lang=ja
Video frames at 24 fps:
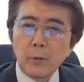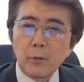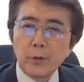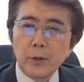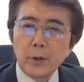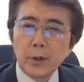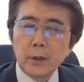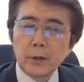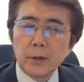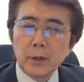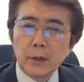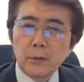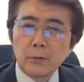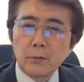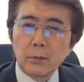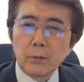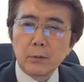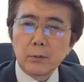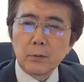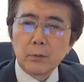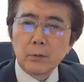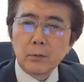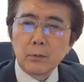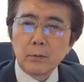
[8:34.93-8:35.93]
これをやりたい
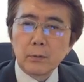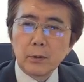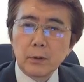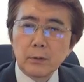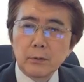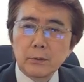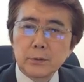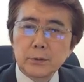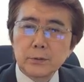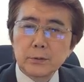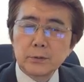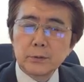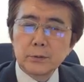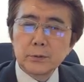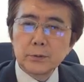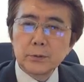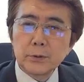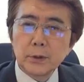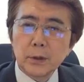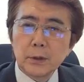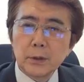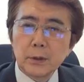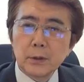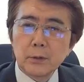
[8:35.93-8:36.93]
と、これを集
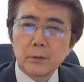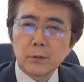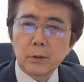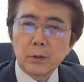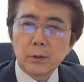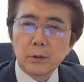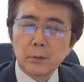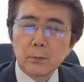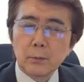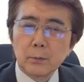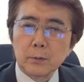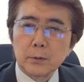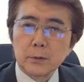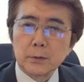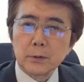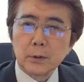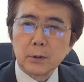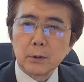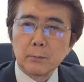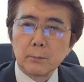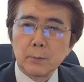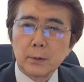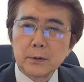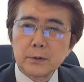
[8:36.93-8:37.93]
中してやりたいとかと思うんで
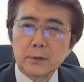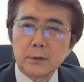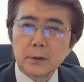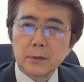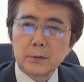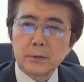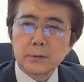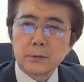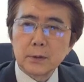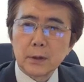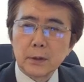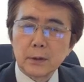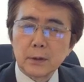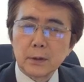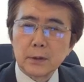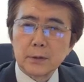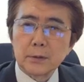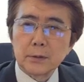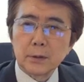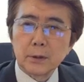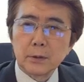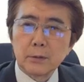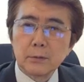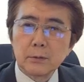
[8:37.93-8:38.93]
すけど、マルチタスクなん
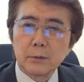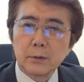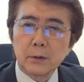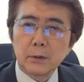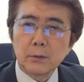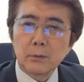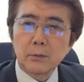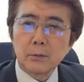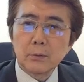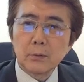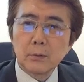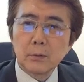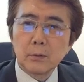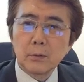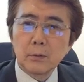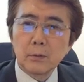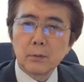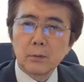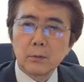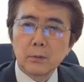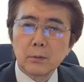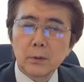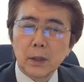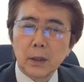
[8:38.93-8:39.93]
でですねいろんな
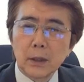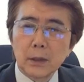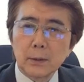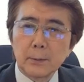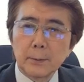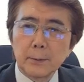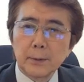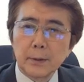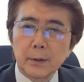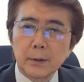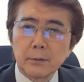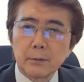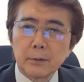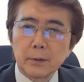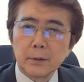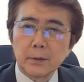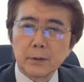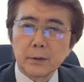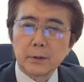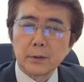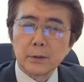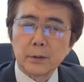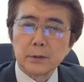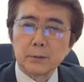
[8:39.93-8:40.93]
ことが頭の中に浮
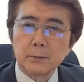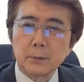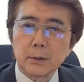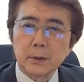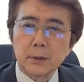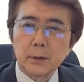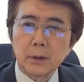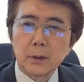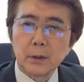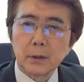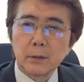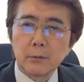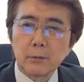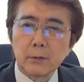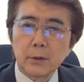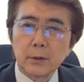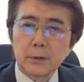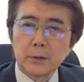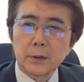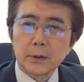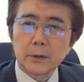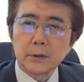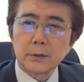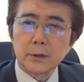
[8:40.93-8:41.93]
かんできてしまって、
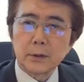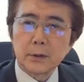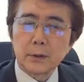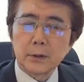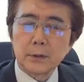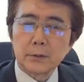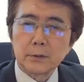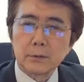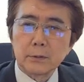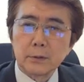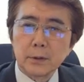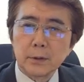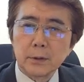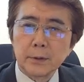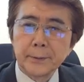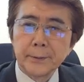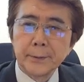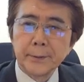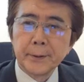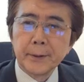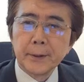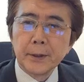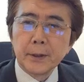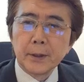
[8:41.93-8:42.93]
これが雑念ですよね。
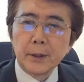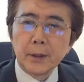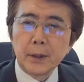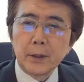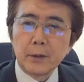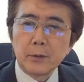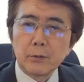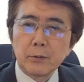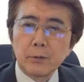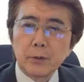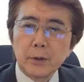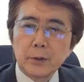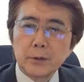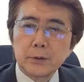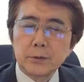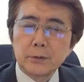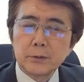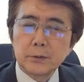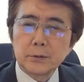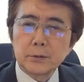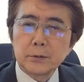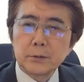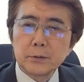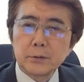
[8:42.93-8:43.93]
これに
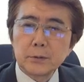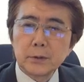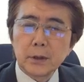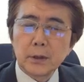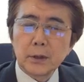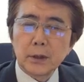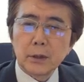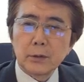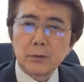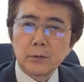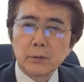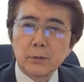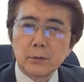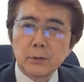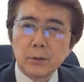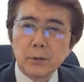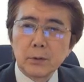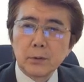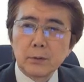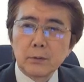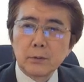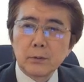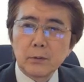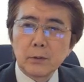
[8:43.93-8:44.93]
集中できないと。
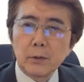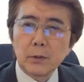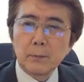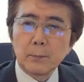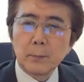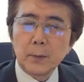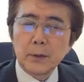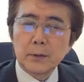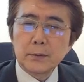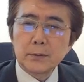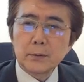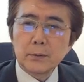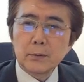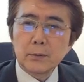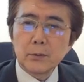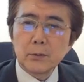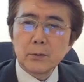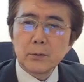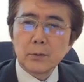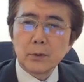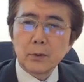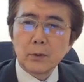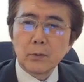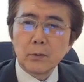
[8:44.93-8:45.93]
ところが瞑
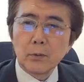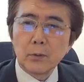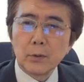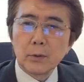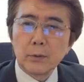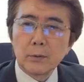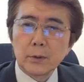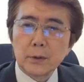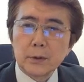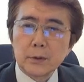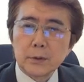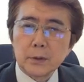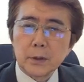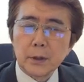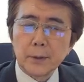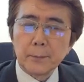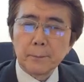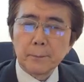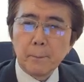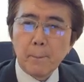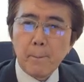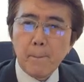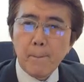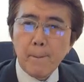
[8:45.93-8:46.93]
想っていうのはこれをです
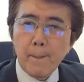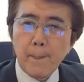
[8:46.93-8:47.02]
ね